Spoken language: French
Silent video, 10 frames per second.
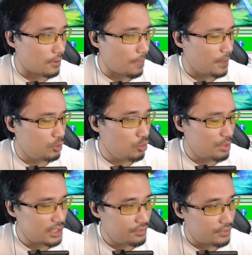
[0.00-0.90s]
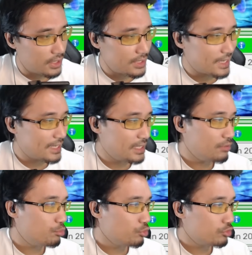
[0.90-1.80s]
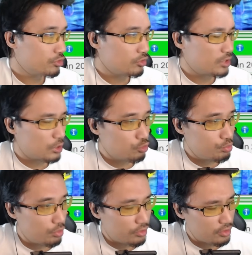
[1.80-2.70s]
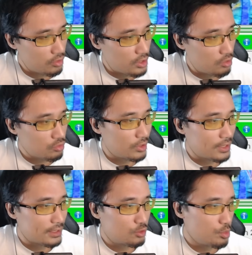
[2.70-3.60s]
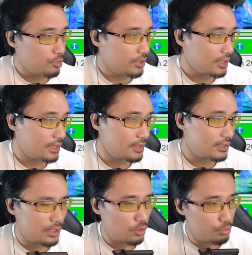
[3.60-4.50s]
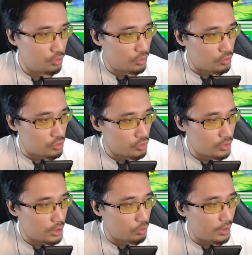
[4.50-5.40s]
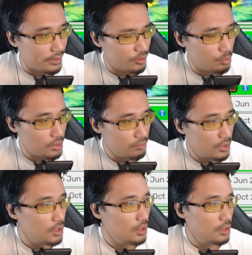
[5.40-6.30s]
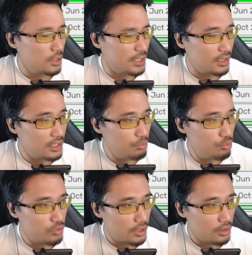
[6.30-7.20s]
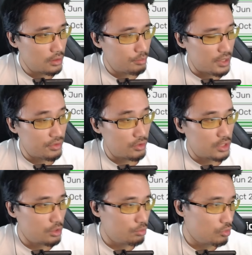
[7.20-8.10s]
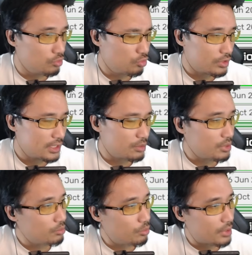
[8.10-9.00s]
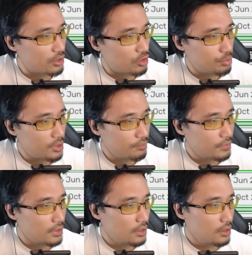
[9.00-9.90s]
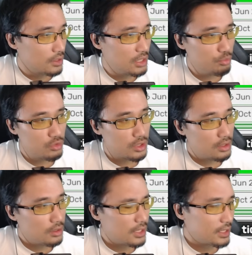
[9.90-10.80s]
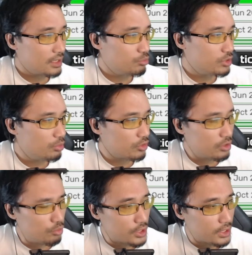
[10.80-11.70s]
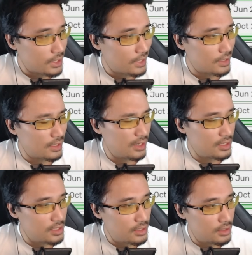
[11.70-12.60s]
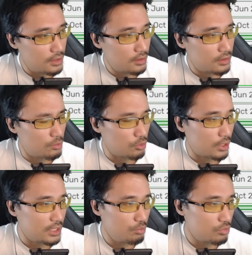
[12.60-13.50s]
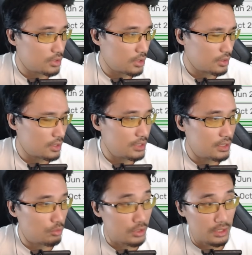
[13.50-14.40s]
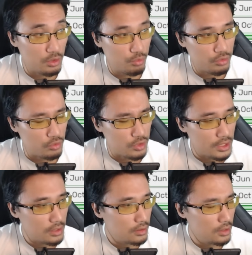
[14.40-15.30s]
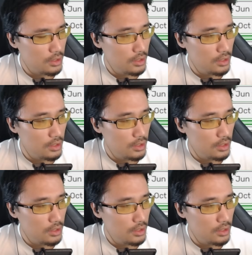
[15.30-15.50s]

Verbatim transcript: le passif attaque et déf plus 158%, il lance une attaque supplémentaire qui a 50% de chance d'être une attaque SP. Il gagne qui plus 1 par sphère de qui obtenu, donc ça c'est bien pour partir en SP. Qui plus 1, attaque à plus 10% pour chaque attaque réalisée, ça montre qu'à qui plus 5 et ça montre qu'à 100% de stats.